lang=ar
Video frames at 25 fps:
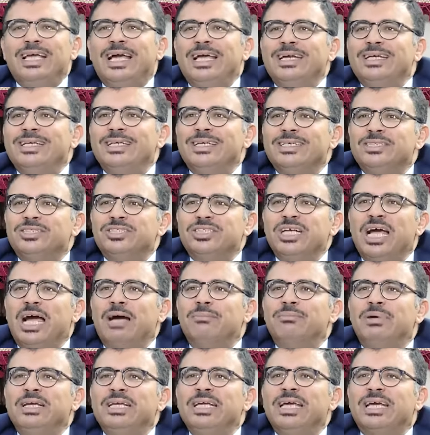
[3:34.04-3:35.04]
يعني
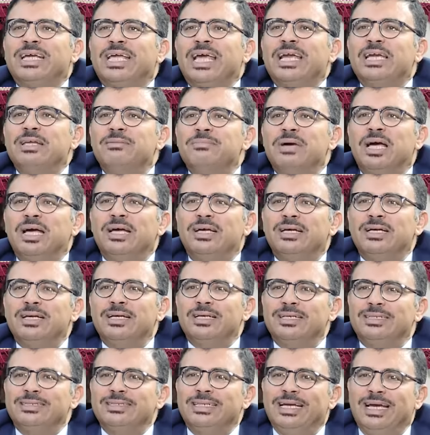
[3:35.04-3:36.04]
الشعب هي كلمة
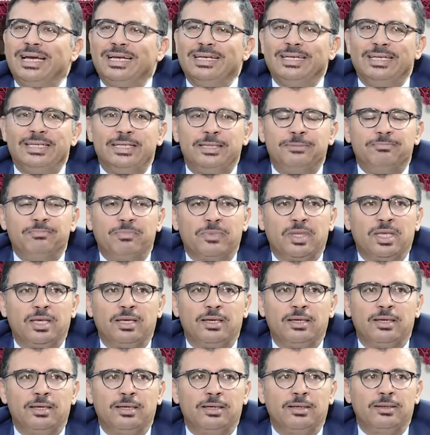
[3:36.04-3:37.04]
يعني
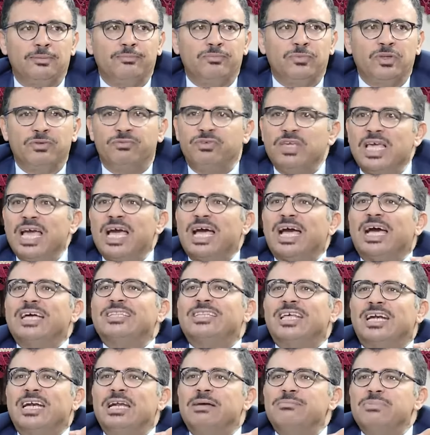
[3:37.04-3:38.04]
آه، فيها
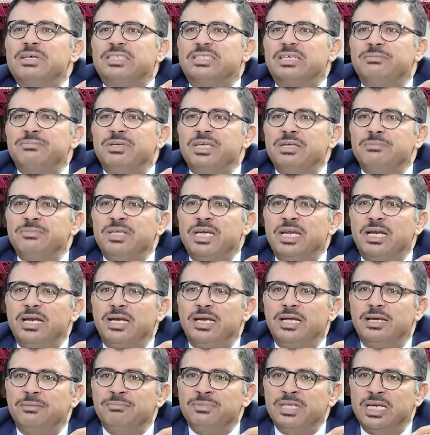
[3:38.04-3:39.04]
قدر لا بأس به
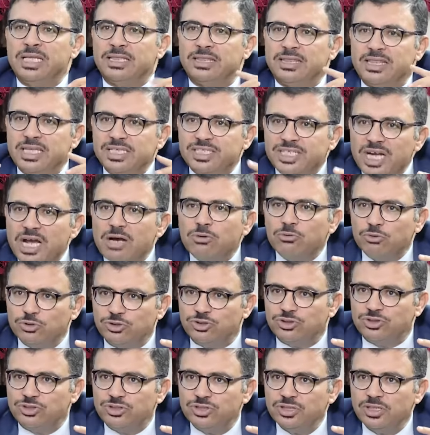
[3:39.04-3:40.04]
من من
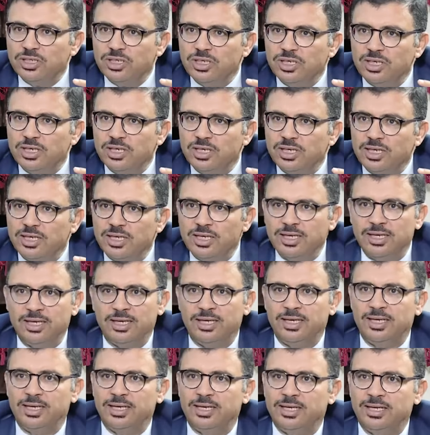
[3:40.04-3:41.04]
التجاوز
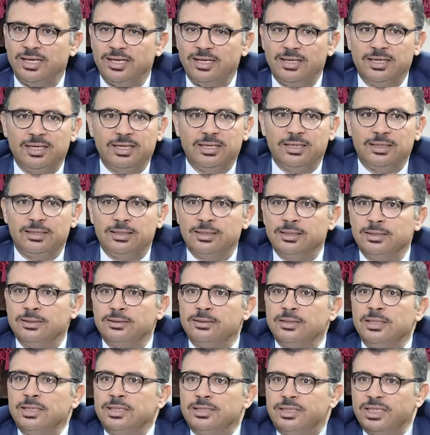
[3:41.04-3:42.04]
آه،
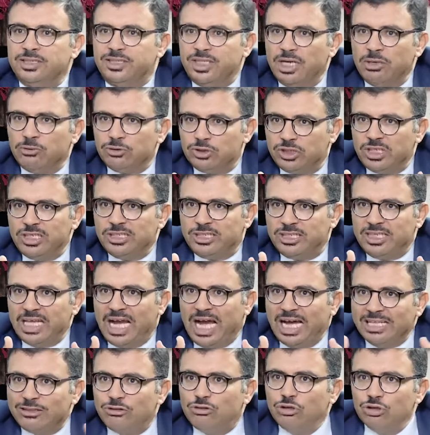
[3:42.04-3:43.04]
آه، تجاوز
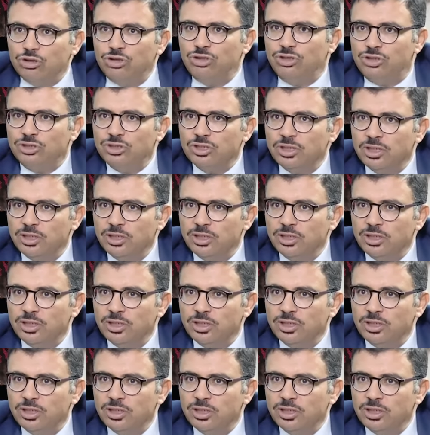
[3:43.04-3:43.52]
للتعدد